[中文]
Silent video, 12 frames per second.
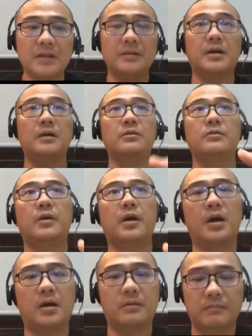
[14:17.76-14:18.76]
然后
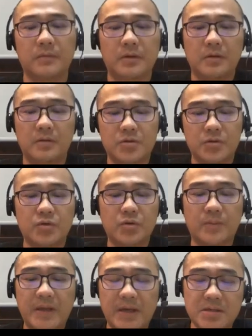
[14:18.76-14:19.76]
啊，所以说我
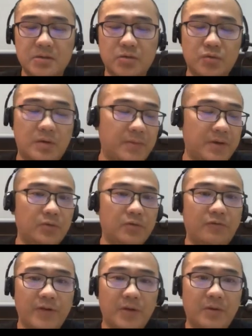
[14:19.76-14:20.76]
们一开始说那么多
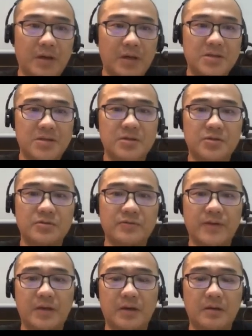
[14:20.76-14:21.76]
废话，其实就是
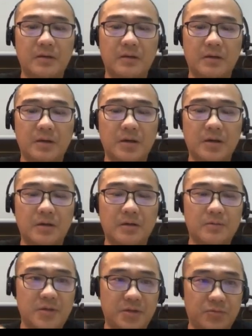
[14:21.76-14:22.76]
为了。
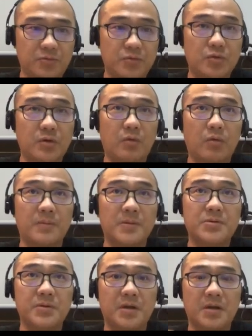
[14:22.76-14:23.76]
呃，引入说我们
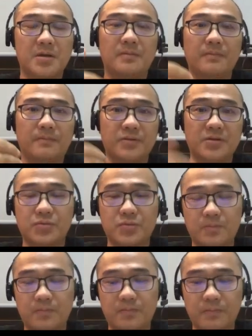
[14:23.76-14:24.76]
需要的不是数，
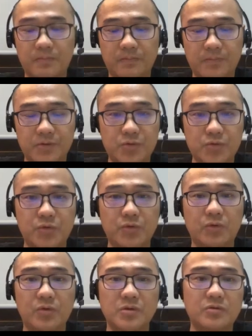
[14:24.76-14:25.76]
不是数据
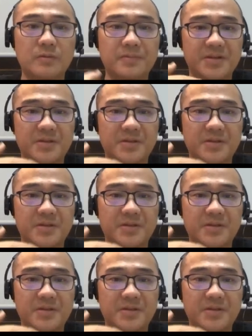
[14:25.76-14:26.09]
库，或者说不